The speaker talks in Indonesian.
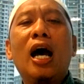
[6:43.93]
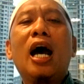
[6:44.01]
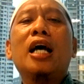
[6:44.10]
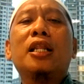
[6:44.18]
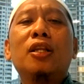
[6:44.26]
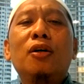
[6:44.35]

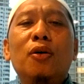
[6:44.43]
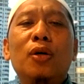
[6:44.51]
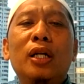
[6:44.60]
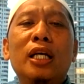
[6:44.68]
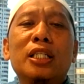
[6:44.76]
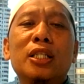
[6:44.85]
atau
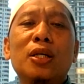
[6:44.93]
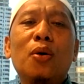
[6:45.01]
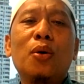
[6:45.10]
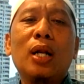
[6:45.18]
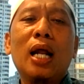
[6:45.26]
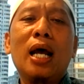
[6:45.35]
oleh
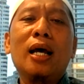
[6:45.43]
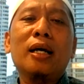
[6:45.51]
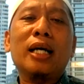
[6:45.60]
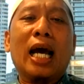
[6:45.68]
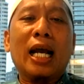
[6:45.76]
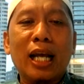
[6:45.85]

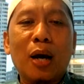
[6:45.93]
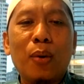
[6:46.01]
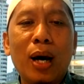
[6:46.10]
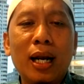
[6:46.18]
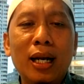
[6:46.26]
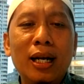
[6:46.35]
seorang
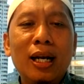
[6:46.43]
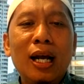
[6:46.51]
karyawan